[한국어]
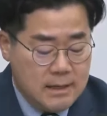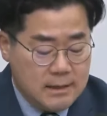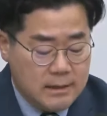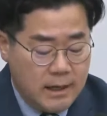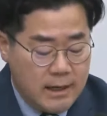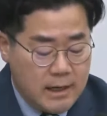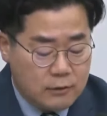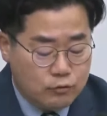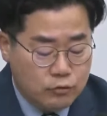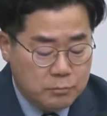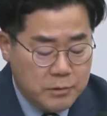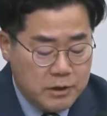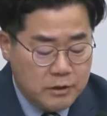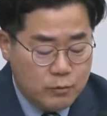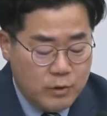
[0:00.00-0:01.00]
그래야
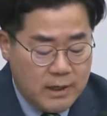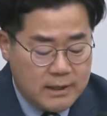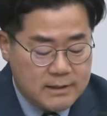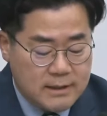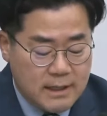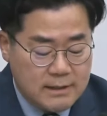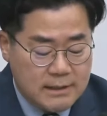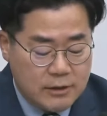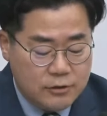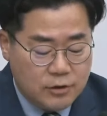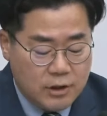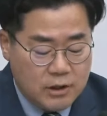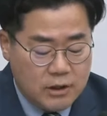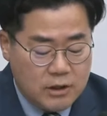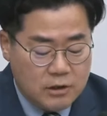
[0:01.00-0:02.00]
국민을 위한
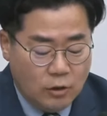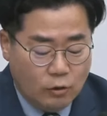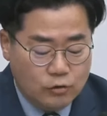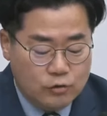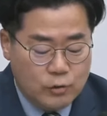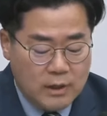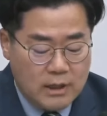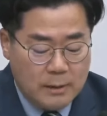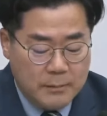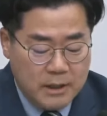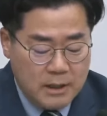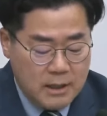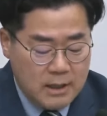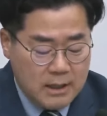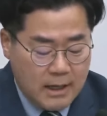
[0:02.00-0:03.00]
생산적인
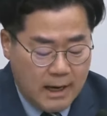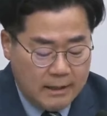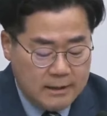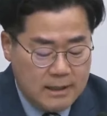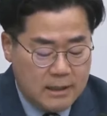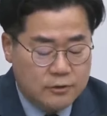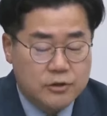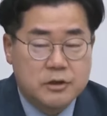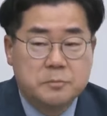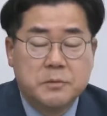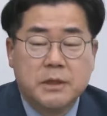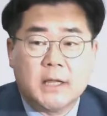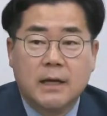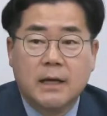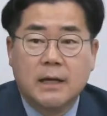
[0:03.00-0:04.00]
영수회담이 가능할
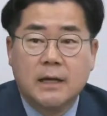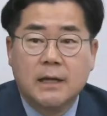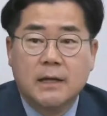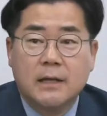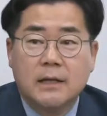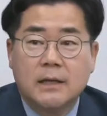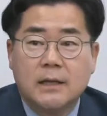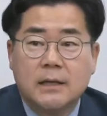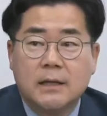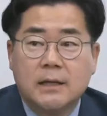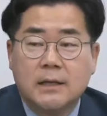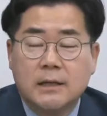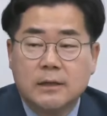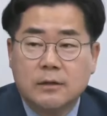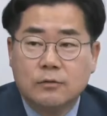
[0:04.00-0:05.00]
것입니다.
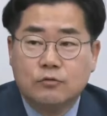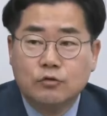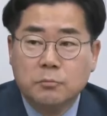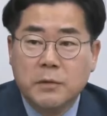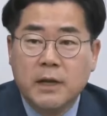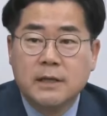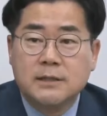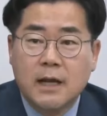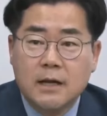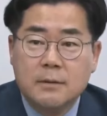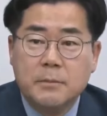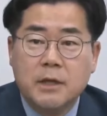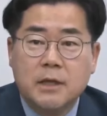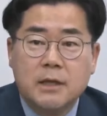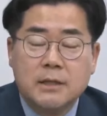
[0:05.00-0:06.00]
국민의
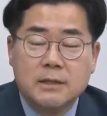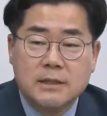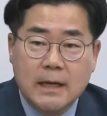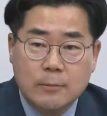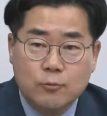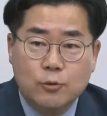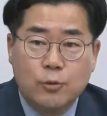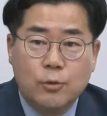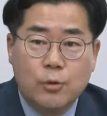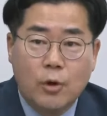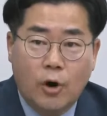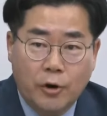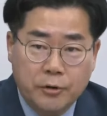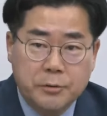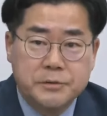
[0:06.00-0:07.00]
삶이 참으로
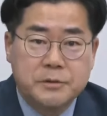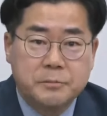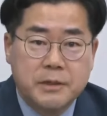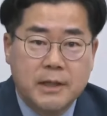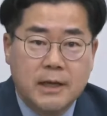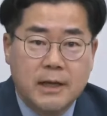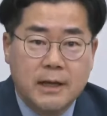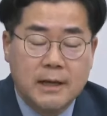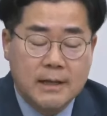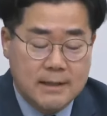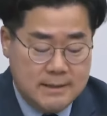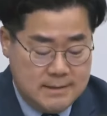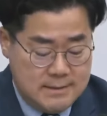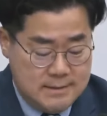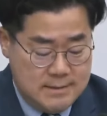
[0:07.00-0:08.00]
어렵습니다.
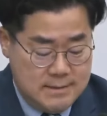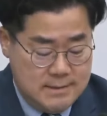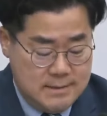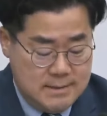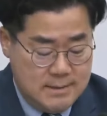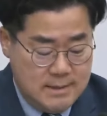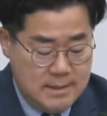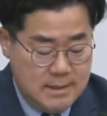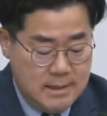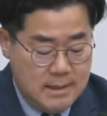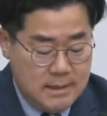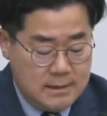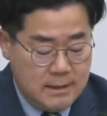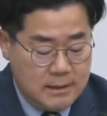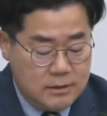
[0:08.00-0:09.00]

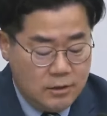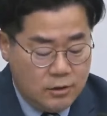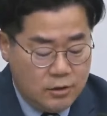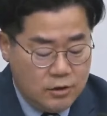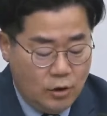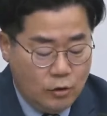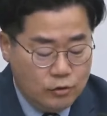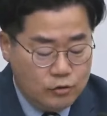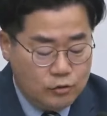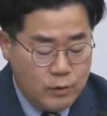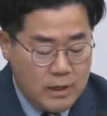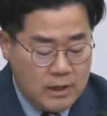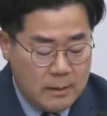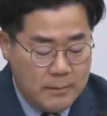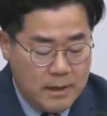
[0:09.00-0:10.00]
그래서
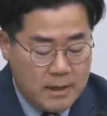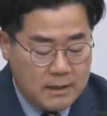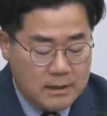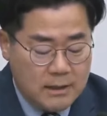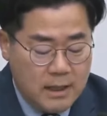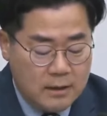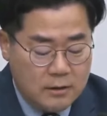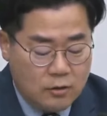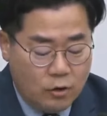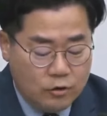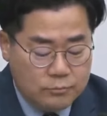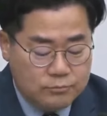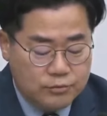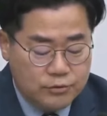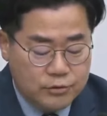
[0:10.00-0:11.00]
영수회담에 기대를
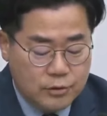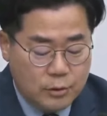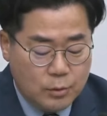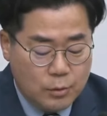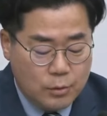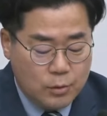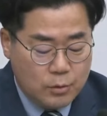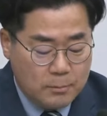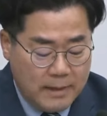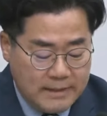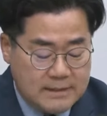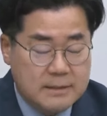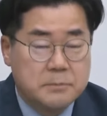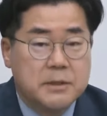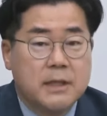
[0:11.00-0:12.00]
거는 분들도
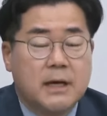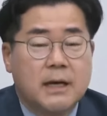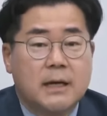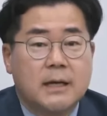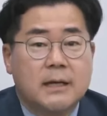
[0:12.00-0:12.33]
많습니다.